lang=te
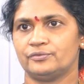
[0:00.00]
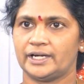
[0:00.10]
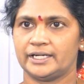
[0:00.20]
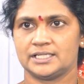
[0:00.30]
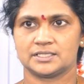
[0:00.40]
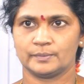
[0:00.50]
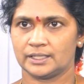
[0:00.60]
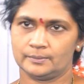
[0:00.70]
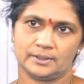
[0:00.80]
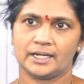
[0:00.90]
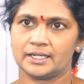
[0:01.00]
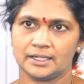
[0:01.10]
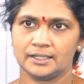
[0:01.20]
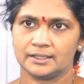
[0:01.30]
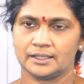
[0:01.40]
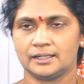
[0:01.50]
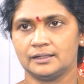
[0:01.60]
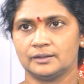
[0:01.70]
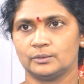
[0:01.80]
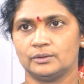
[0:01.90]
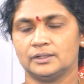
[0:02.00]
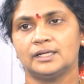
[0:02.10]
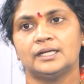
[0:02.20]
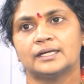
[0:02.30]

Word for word: ఫైవ్ డేస్ మనం రాయాలి అని అనుకున్నాం